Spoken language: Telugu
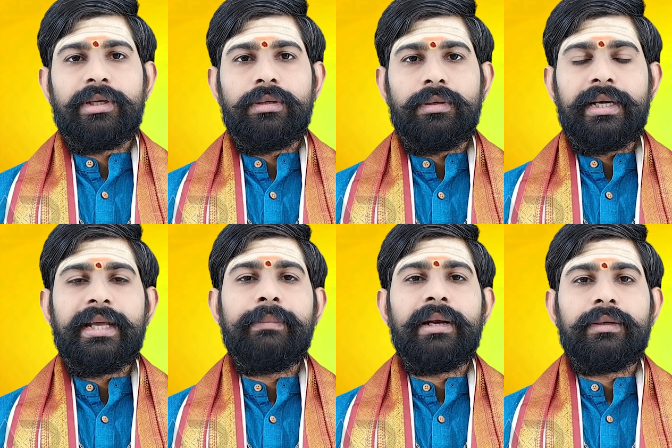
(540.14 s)
సమయంలో
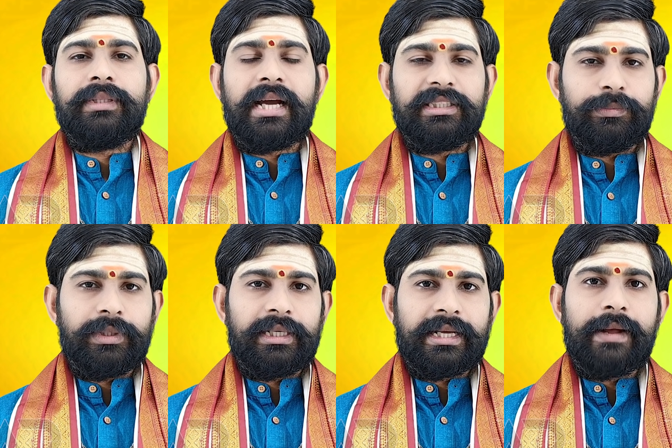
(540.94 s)
అంటే మనం ఇందాక
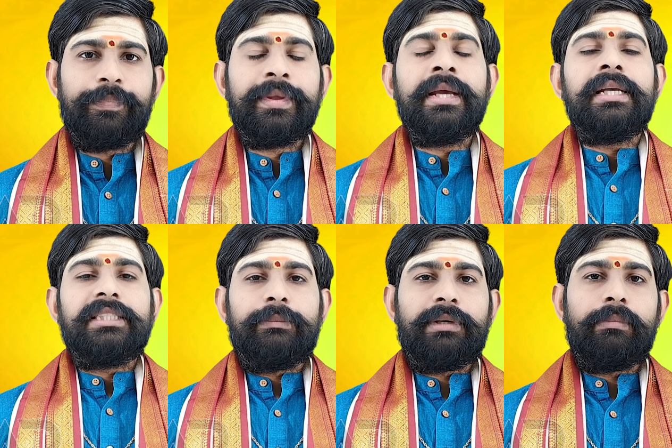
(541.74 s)
చెప్పుకున్నట్టుగా
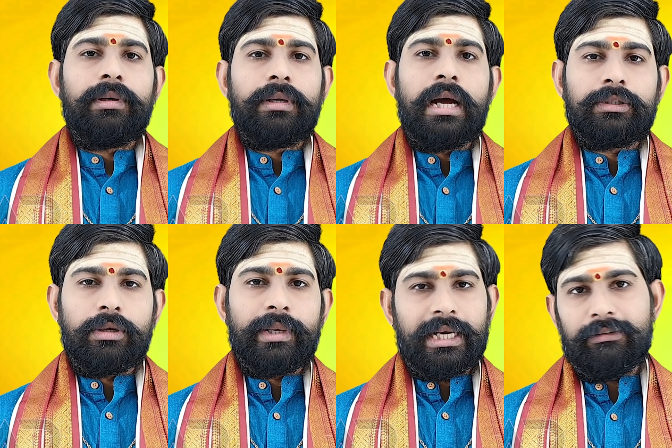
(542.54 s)
సెప్టెంబర్
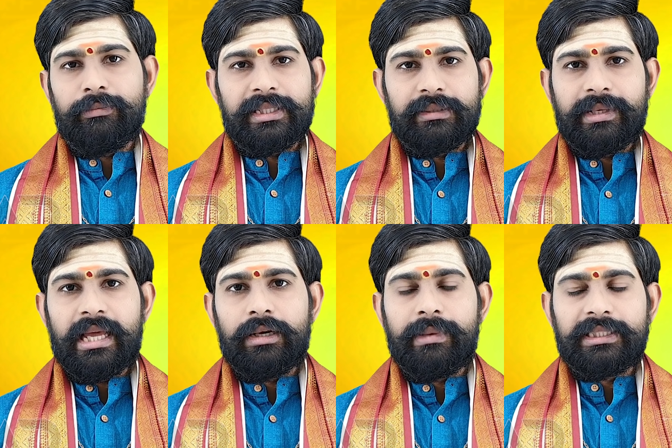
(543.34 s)
అక్టోబర్ నవంబర్
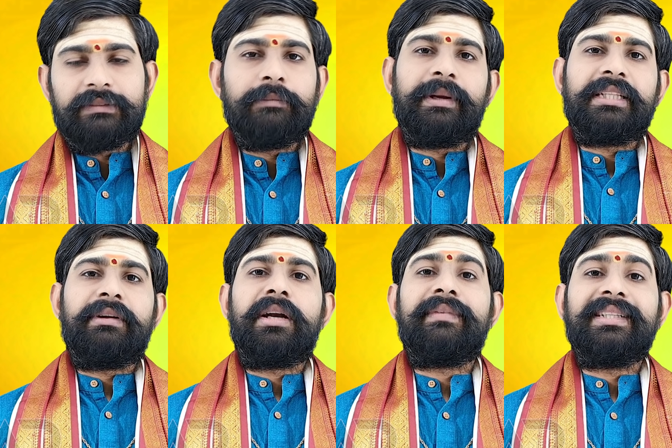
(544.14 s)
సమయాల్లో మాత్రం
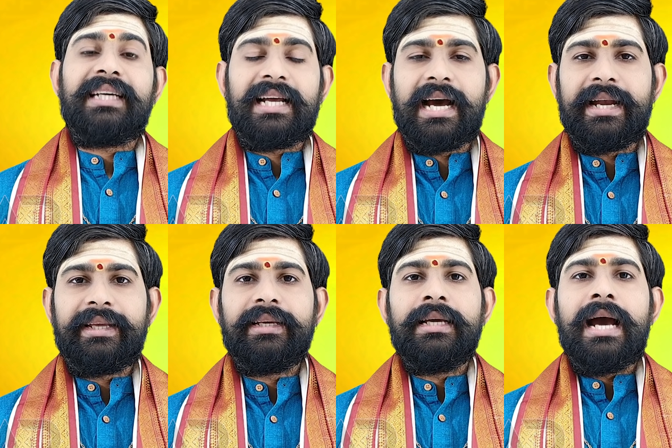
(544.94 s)
విపరీతమైనటువంటి
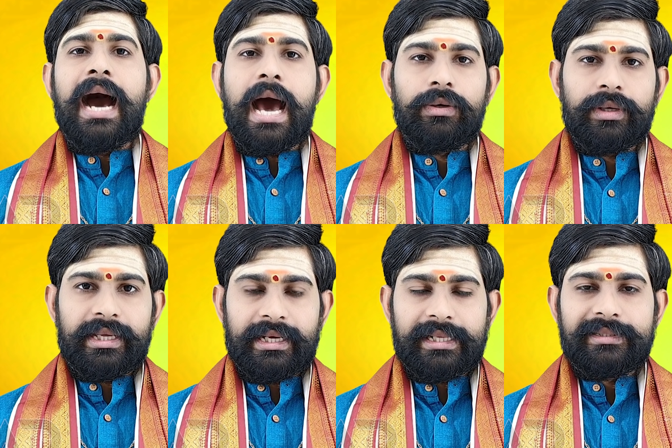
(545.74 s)
ధనహాని
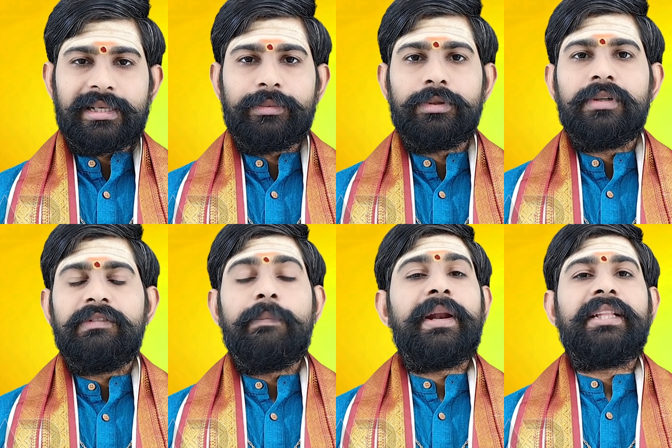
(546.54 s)
ఆరోగ్య నష్టము
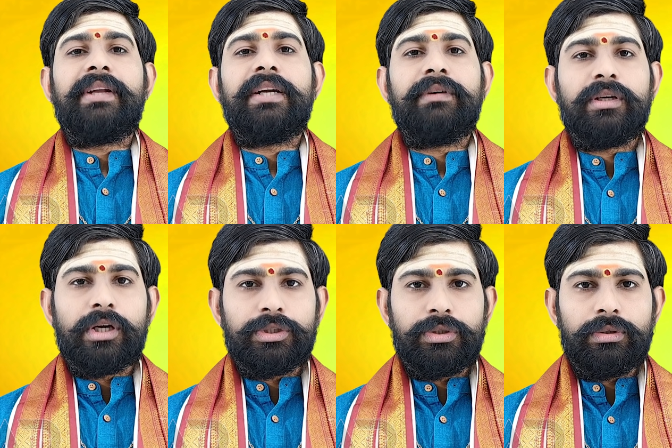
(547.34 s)
విపరీతమైనటువంటి
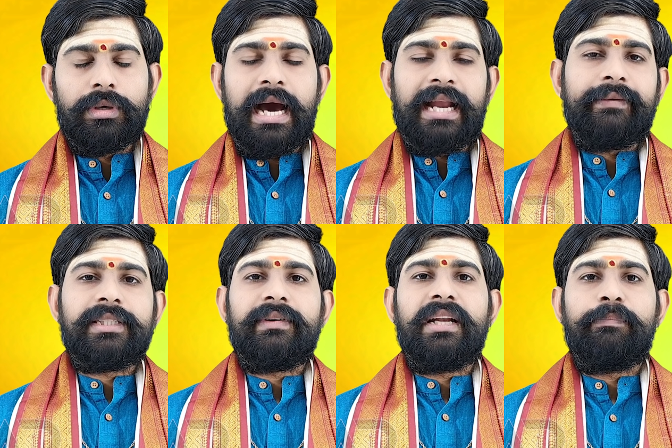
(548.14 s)
ఖర్చులు
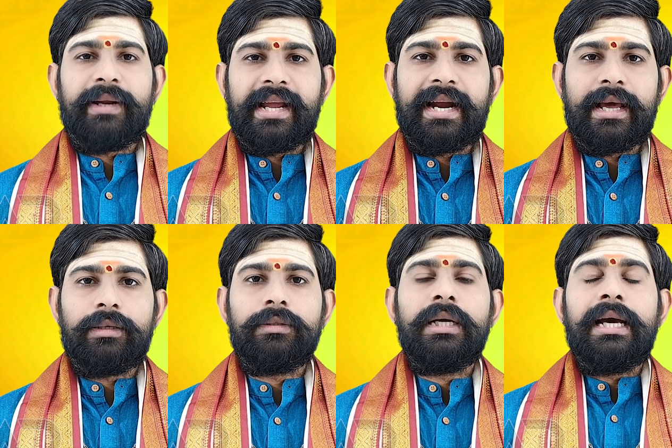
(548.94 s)
అనవసరమైన
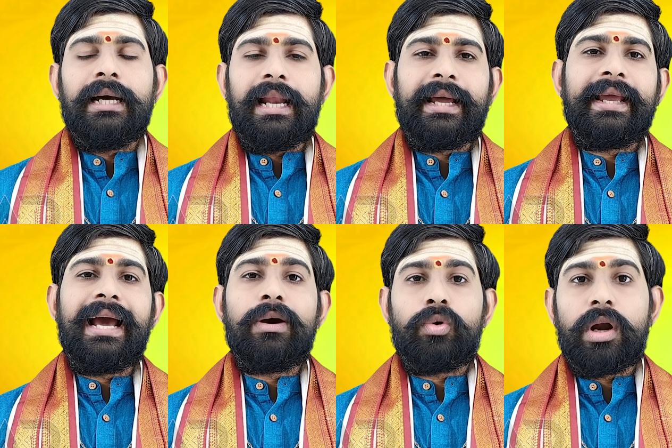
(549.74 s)
ప్రయాణాలు అలాగే
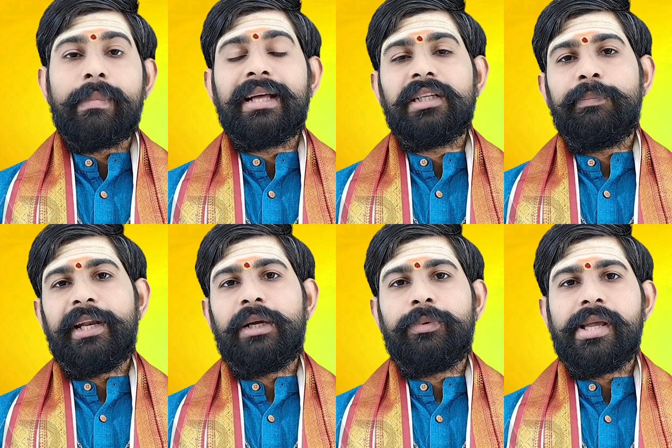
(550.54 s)
రుణబాధలు
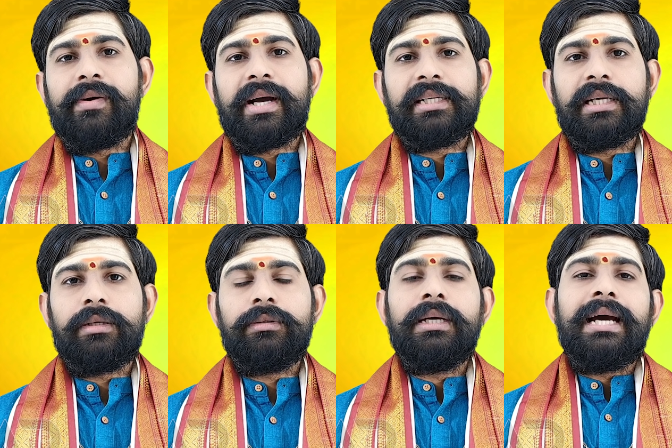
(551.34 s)
పెరిగిపోయే
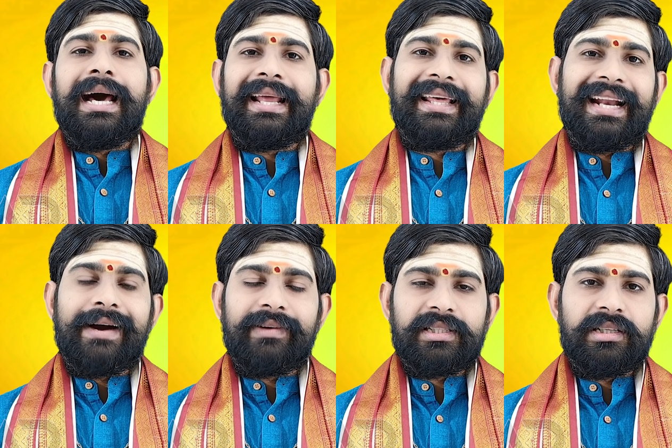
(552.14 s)
అవకాశాలు అలాగే
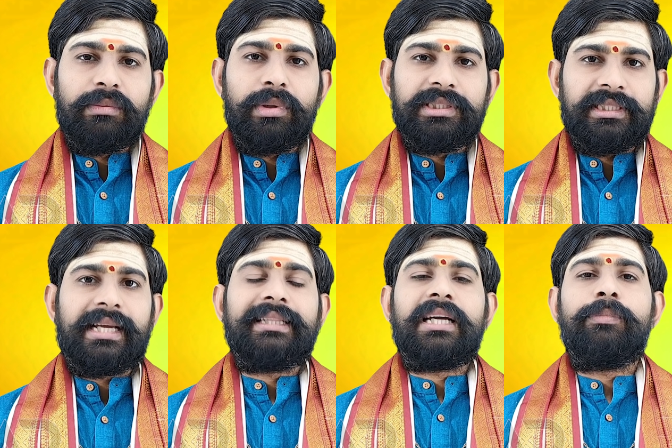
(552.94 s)
రావాల్సిన డబ్బులు
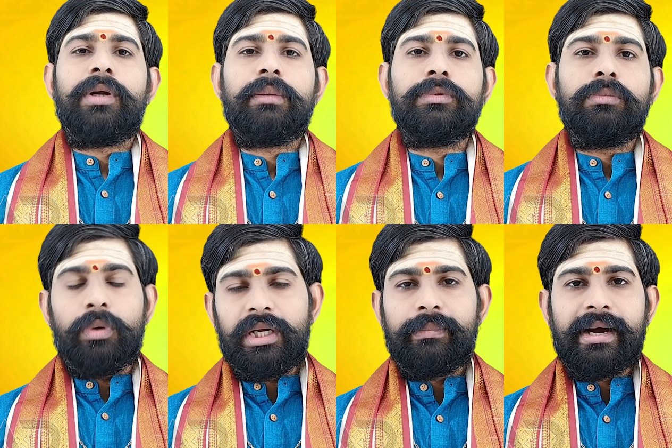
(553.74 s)
చేతికి అందకపోవడము
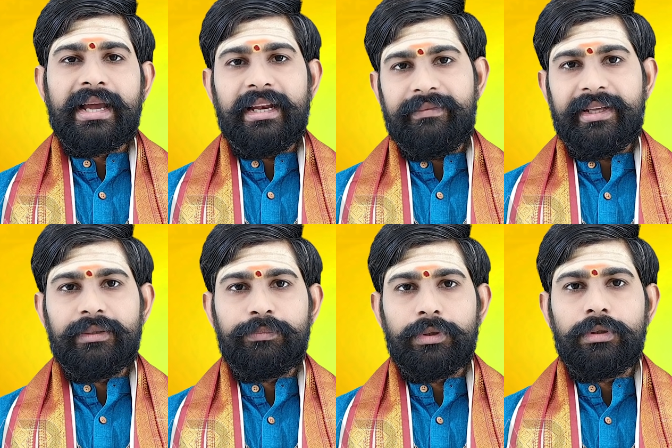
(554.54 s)
మొండిబాకాయలు
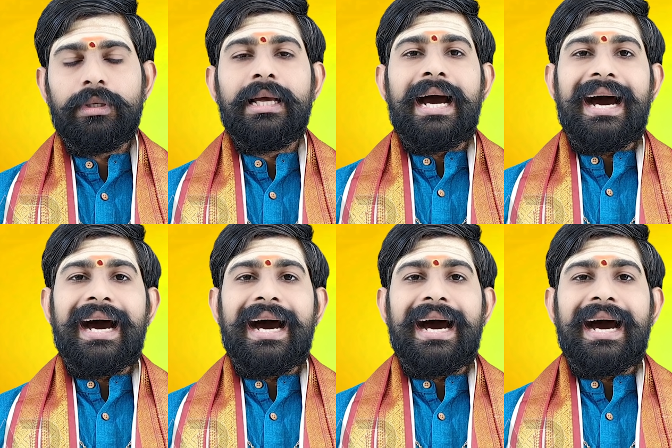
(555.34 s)
వేధింపులు